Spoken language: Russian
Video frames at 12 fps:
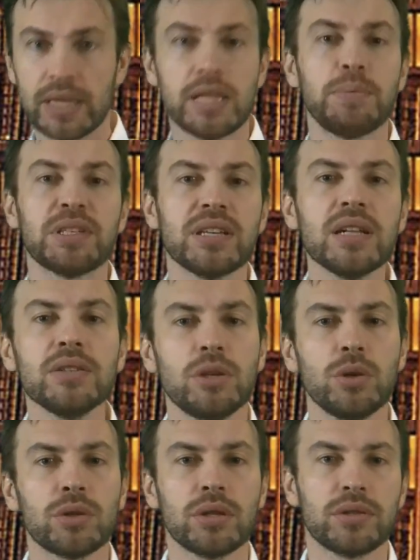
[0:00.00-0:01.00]
Написал
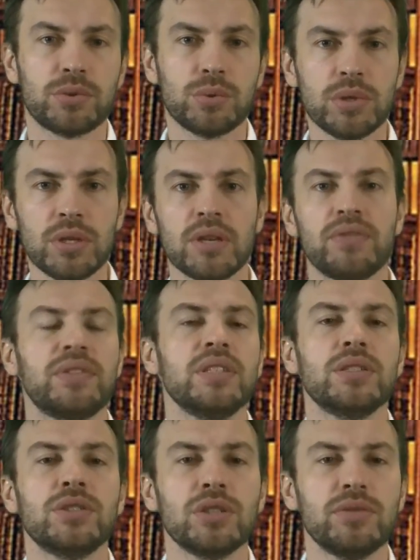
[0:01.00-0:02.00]
ее Толстой в
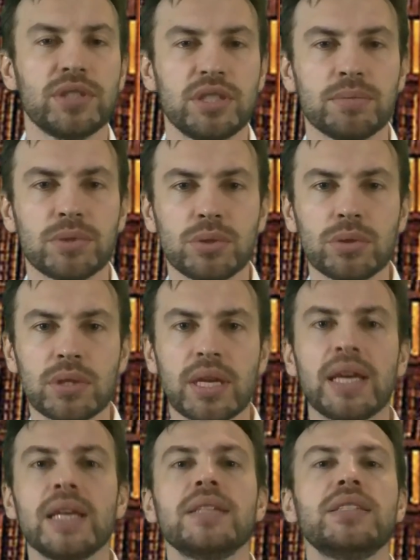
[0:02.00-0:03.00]

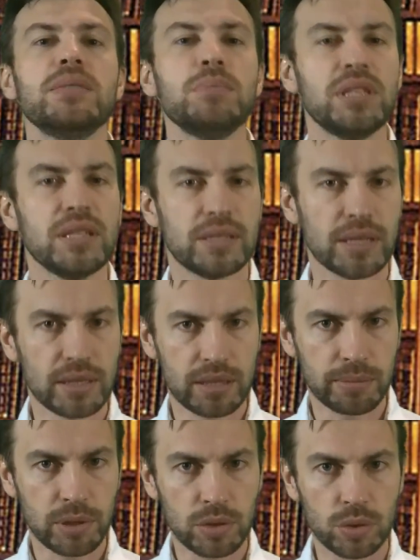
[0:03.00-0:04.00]

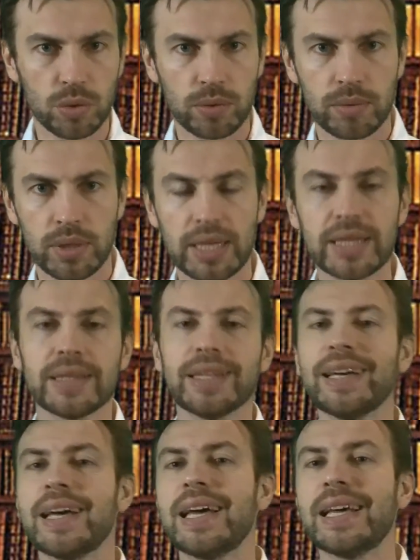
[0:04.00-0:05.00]
1870 году.
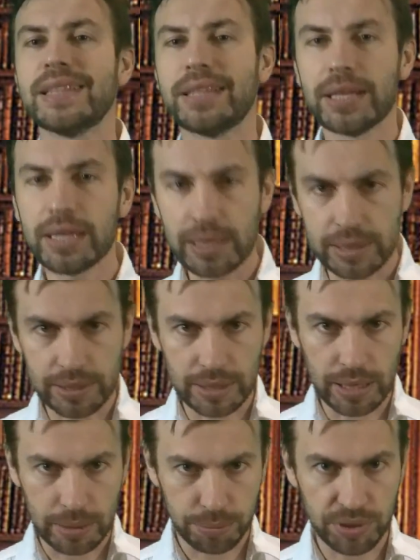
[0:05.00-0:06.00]
Это
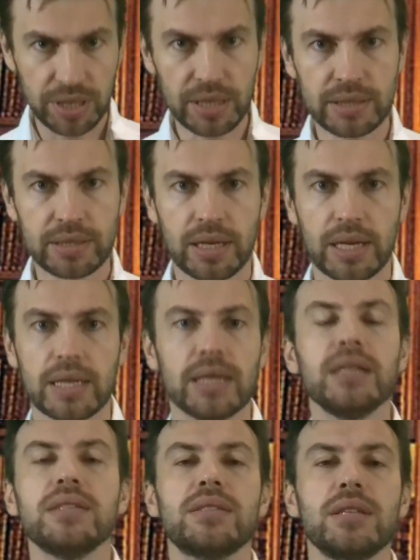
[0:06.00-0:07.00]
третья
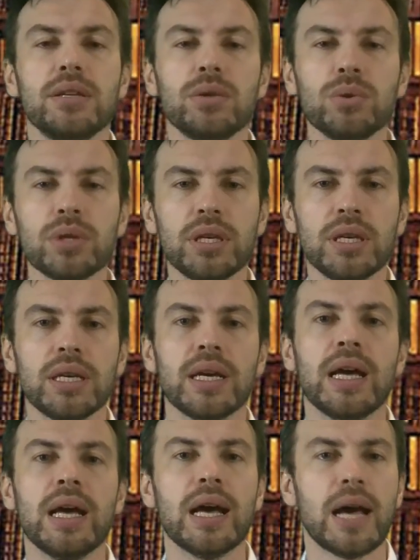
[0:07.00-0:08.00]
пьеса из
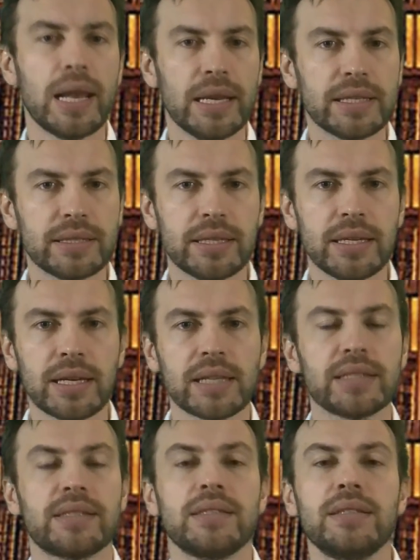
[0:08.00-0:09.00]
трилогии Алексея
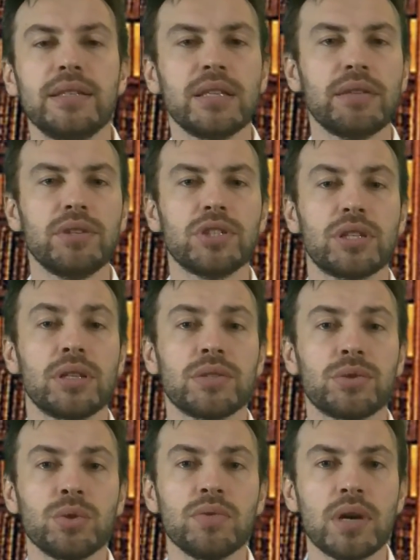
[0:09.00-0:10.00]
Константиновича
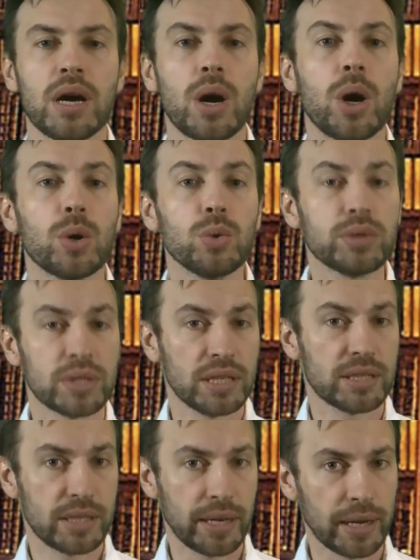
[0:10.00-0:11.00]
Толстого о
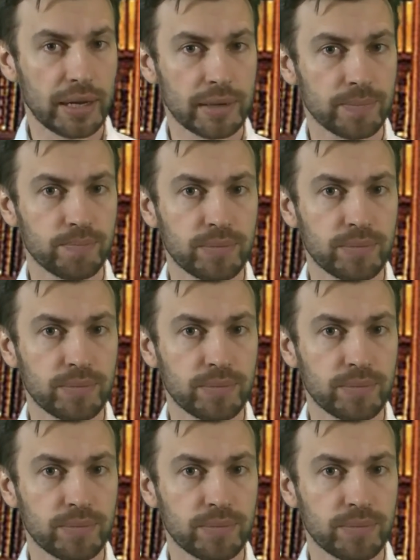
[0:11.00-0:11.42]
русских царях.